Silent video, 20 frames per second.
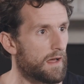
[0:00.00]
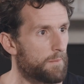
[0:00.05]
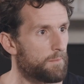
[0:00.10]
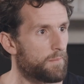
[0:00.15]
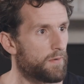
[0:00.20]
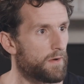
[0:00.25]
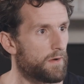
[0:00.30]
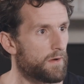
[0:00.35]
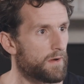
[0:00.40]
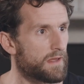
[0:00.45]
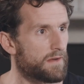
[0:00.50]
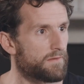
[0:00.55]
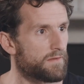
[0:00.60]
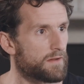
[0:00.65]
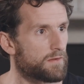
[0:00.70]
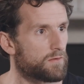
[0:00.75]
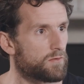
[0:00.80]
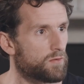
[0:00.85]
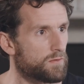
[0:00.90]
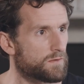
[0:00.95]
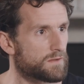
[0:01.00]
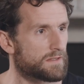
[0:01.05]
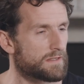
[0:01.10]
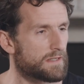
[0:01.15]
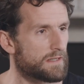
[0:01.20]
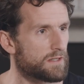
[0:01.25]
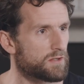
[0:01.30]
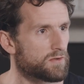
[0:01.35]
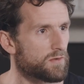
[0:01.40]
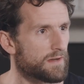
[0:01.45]
rappeur, il y avait
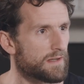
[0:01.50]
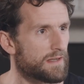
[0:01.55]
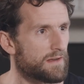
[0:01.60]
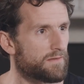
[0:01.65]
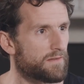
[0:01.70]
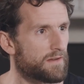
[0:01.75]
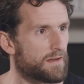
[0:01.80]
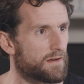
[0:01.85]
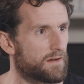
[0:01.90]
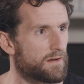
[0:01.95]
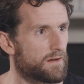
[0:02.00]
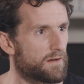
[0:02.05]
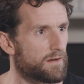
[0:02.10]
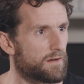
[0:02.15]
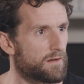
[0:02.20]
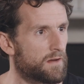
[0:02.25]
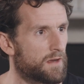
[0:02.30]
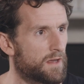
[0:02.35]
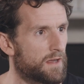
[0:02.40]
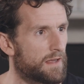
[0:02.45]
Dossé, je crois qu'il y avait. Euh,